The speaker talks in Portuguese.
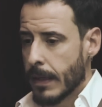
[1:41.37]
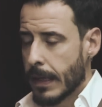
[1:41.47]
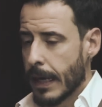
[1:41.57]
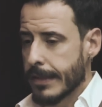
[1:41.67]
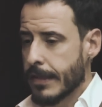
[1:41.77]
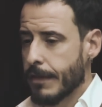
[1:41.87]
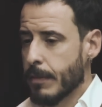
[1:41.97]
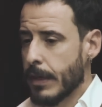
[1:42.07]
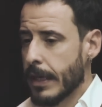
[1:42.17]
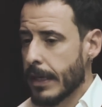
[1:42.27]
Cara, você vê
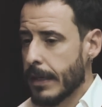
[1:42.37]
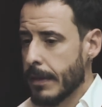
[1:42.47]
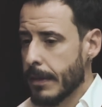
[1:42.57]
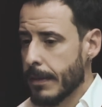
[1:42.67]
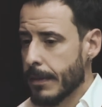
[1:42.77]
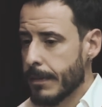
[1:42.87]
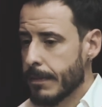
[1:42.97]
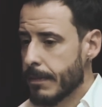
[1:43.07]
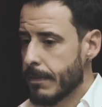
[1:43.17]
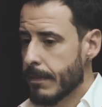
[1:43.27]
mulher que
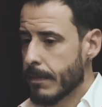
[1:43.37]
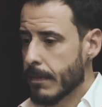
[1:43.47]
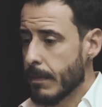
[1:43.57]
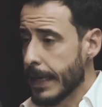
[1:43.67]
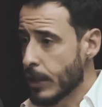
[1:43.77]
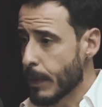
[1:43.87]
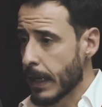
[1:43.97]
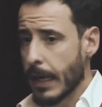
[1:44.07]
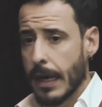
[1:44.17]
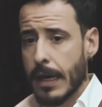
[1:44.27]
mente pra
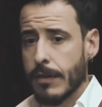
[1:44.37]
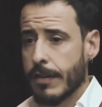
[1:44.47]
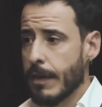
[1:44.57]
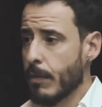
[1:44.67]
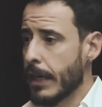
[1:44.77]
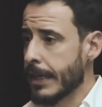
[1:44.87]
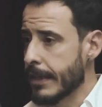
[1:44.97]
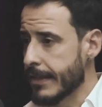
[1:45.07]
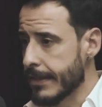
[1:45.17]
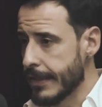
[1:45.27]
caralho, você vê mulher
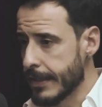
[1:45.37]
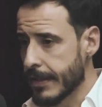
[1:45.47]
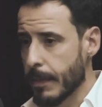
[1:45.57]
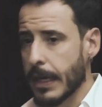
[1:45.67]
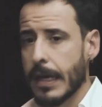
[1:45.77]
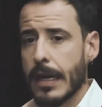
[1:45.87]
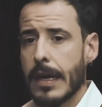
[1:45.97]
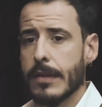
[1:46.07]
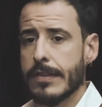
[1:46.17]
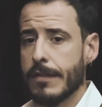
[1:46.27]
narcisista pra
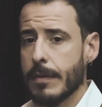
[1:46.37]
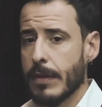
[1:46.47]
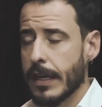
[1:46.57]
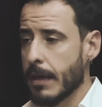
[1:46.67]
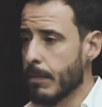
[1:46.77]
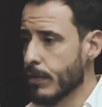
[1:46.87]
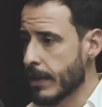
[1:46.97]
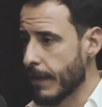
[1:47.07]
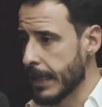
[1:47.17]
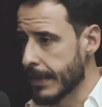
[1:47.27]
caralho, você vê mulher que
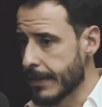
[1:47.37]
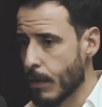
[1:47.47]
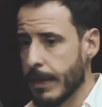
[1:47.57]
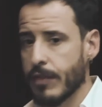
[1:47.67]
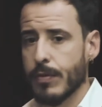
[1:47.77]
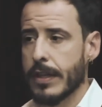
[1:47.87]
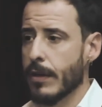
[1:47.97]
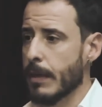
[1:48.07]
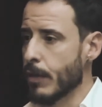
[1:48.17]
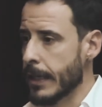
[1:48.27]
busca validação mesmo estando
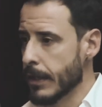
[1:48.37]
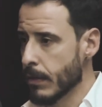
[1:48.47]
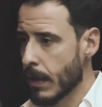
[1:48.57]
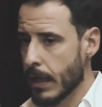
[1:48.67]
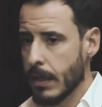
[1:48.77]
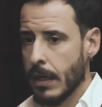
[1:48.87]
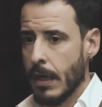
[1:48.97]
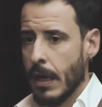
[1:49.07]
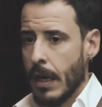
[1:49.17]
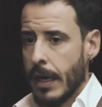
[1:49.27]
namorando, né?
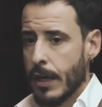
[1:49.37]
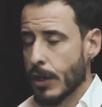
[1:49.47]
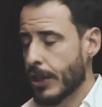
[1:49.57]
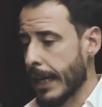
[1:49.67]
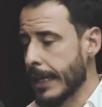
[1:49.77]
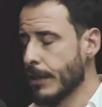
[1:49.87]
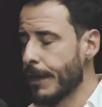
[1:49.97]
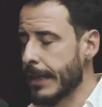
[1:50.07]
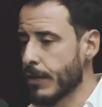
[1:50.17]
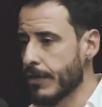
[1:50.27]
E eu acho que a grande
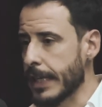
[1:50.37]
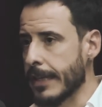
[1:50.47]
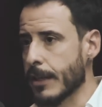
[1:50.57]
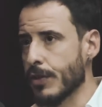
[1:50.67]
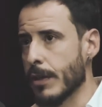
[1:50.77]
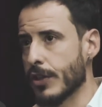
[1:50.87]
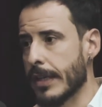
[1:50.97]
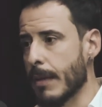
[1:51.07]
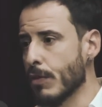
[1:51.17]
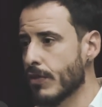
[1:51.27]
diferença é o seguinte, tá, Julião? Acho que
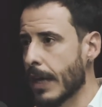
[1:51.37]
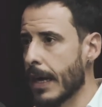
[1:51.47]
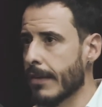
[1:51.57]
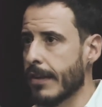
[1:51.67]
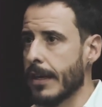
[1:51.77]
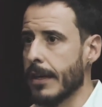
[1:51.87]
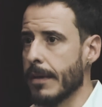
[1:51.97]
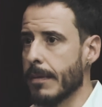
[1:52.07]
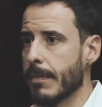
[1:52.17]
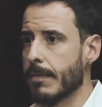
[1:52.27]
tem muitos caras
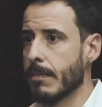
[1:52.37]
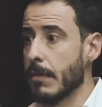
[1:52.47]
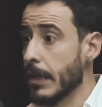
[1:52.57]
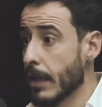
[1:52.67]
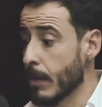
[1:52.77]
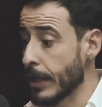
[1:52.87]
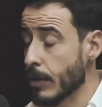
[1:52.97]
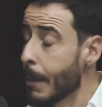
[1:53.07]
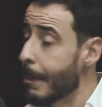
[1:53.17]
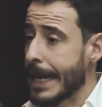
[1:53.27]
que literalmente
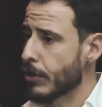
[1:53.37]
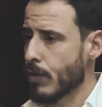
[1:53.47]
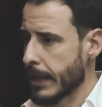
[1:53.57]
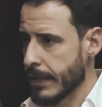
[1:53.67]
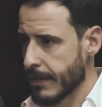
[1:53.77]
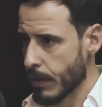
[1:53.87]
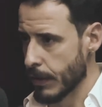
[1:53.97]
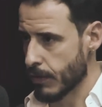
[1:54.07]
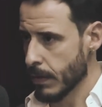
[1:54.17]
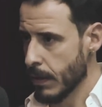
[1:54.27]
não prestam atenção
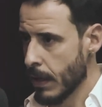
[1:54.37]
nisso